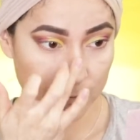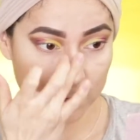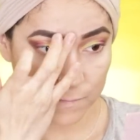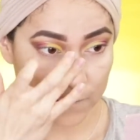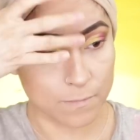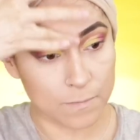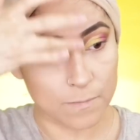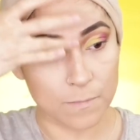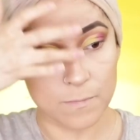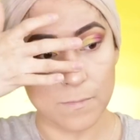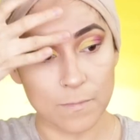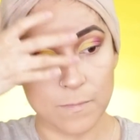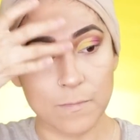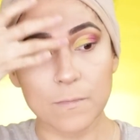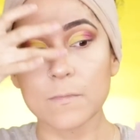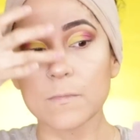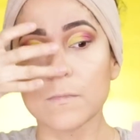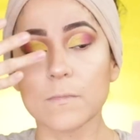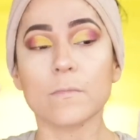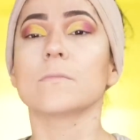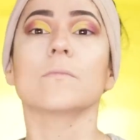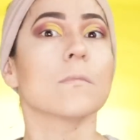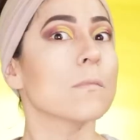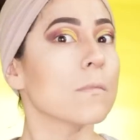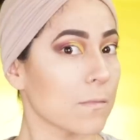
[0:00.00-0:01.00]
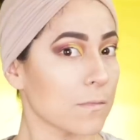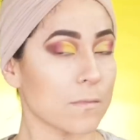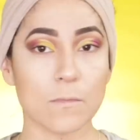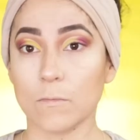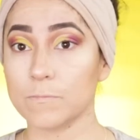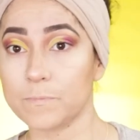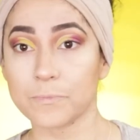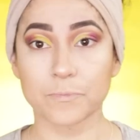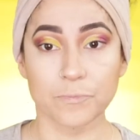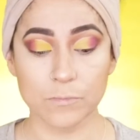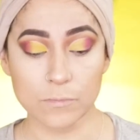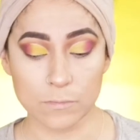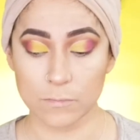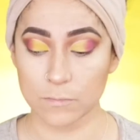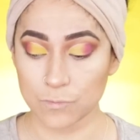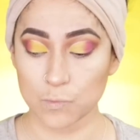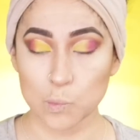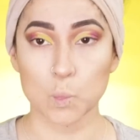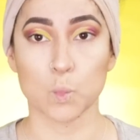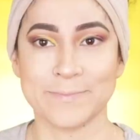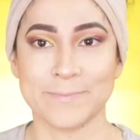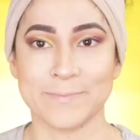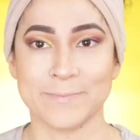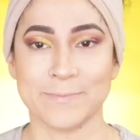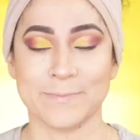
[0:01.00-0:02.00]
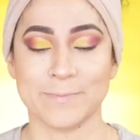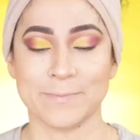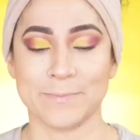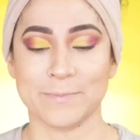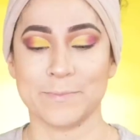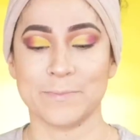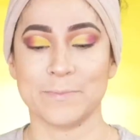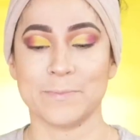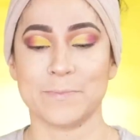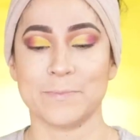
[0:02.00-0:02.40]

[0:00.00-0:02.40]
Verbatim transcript: brochita tipo escobita.